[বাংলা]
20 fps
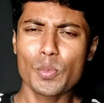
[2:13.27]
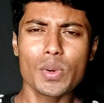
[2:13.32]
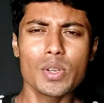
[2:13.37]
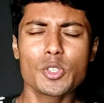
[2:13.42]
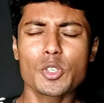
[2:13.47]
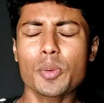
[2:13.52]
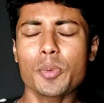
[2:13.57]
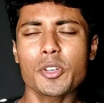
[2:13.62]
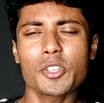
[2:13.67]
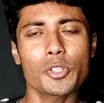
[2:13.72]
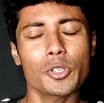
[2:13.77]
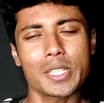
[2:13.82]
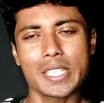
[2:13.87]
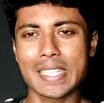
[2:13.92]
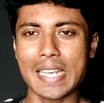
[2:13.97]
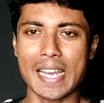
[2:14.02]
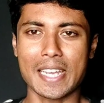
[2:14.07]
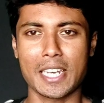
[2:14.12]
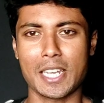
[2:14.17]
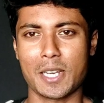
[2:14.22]
ওই সময়ের সঙ্গে
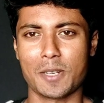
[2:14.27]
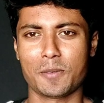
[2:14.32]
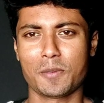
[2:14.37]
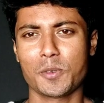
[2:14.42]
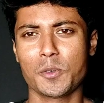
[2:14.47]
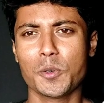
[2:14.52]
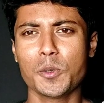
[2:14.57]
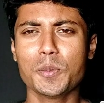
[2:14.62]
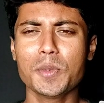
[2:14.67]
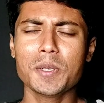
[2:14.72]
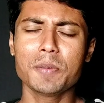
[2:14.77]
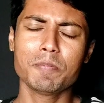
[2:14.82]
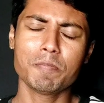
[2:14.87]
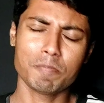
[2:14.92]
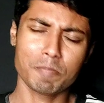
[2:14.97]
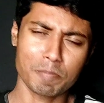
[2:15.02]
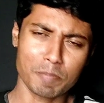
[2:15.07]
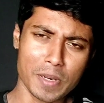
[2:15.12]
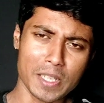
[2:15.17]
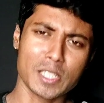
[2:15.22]
যায় না খুবই
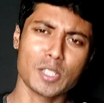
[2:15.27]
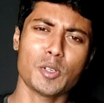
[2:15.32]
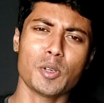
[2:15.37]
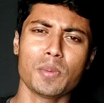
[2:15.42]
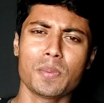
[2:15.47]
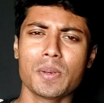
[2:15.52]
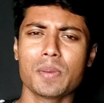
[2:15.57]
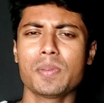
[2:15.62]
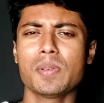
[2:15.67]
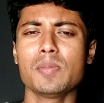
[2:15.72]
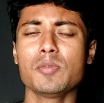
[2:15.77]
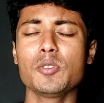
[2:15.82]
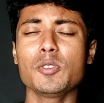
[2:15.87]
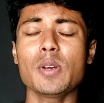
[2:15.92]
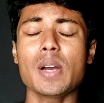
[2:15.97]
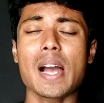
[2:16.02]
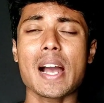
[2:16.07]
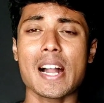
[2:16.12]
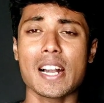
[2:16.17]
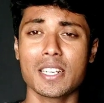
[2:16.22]
বাজে গল্পের ফিল্ম
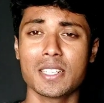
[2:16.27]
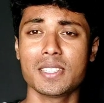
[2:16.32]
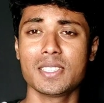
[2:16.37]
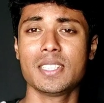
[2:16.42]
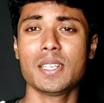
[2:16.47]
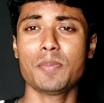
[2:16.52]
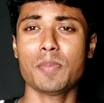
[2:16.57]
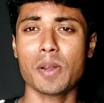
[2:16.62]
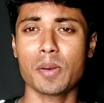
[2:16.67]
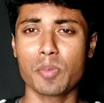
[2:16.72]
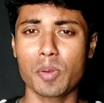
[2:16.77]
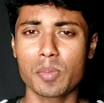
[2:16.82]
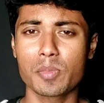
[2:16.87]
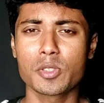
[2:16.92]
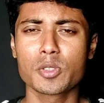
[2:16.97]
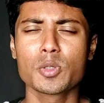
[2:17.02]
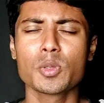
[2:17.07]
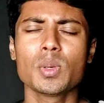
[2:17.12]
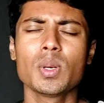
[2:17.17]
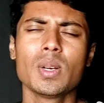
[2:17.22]
ছিল আর্টিস্টদের
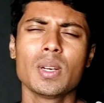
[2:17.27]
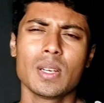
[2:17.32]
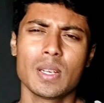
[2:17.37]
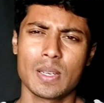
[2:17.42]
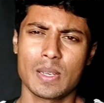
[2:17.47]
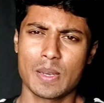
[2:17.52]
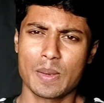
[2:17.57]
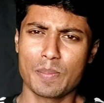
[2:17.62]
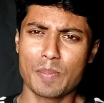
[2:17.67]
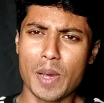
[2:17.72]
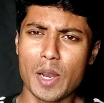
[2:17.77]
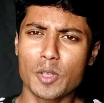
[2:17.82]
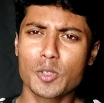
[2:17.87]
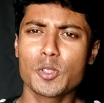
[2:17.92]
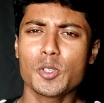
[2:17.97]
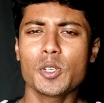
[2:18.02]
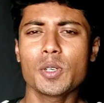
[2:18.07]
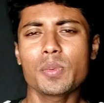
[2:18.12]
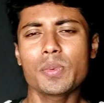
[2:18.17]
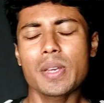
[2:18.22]
পারফরমেন্সও ভালো
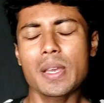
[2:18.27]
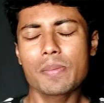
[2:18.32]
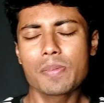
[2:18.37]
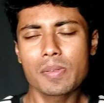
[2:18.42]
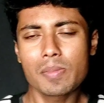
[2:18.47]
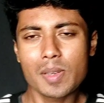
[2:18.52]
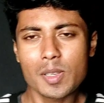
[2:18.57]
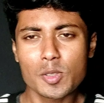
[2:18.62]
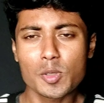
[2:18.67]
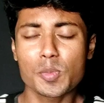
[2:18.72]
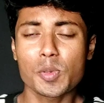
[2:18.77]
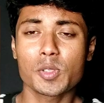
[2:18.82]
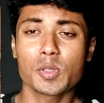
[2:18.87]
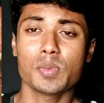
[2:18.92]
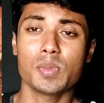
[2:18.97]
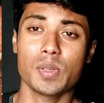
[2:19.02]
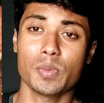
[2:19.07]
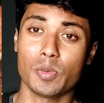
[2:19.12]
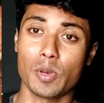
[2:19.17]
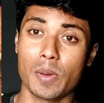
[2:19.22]
ছিল না এবং এই ফিল্মটা কিন্তু বক্স
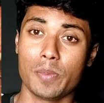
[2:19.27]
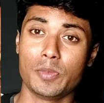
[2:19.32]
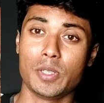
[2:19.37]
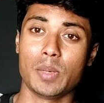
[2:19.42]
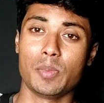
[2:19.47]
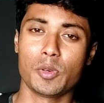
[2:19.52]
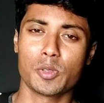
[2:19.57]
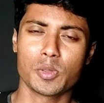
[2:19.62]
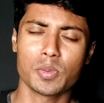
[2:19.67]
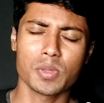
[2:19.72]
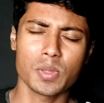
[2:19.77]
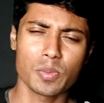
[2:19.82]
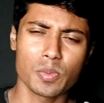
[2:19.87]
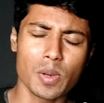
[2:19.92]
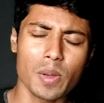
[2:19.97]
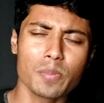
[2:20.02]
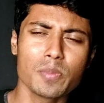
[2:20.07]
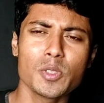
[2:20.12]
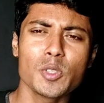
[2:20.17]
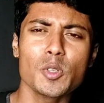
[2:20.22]
অফিসে ফ্লপ যায় বক্স অফিসে
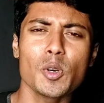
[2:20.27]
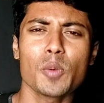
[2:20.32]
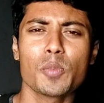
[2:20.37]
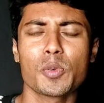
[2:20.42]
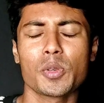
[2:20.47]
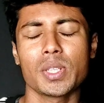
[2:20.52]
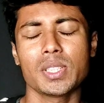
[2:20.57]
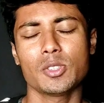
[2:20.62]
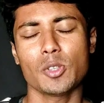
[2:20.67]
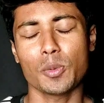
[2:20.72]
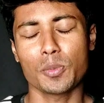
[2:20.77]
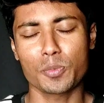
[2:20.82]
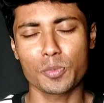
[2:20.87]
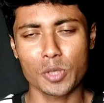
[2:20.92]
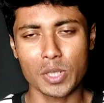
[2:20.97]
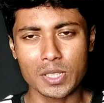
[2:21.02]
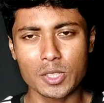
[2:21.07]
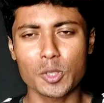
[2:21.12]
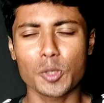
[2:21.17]
ফ্লপ ছিল অপরাধ অপরাধ